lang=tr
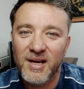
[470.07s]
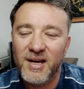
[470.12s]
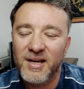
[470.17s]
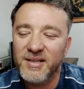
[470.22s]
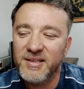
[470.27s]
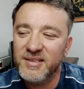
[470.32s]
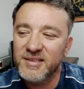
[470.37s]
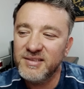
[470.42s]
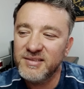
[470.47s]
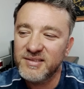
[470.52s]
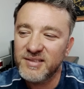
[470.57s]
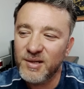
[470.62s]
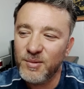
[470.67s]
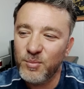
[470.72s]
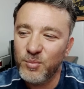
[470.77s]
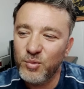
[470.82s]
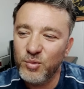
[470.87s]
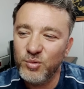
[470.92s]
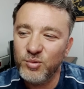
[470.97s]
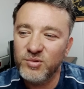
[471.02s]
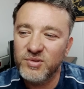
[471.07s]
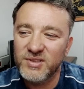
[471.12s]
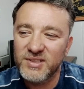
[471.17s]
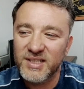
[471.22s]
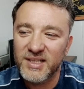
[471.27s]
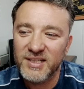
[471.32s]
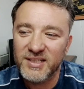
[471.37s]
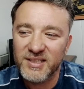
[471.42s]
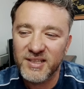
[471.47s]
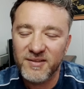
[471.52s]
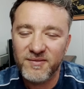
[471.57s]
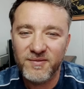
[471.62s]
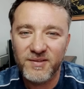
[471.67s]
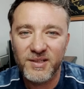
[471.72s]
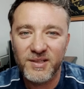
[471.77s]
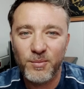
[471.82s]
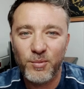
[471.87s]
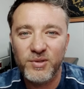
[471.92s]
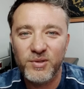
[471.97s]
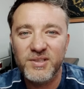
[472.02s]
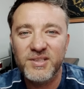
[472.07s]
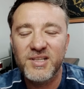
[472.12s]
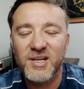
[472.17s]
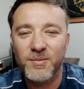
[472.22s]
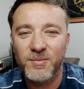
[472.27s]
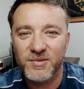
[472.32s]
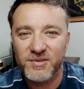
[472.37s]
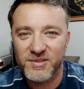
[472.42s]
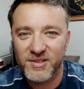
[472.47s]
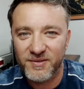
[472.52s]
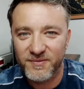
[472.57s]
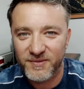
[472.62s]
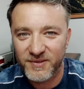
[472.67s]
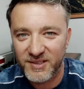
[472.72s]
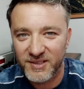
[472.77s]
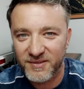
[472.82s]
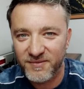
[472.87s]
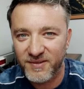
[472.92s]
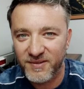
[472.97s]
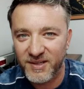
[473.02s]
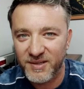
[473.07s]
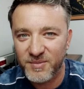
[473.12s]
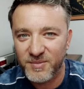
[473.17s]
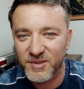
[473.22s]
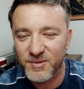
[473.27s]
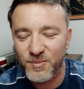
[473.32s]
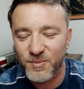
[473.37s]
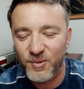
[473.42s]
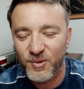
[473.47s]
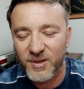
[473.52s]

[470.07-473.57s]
Hani insan bunu yıkarken var ya böyle yıkamacıya falan vermez.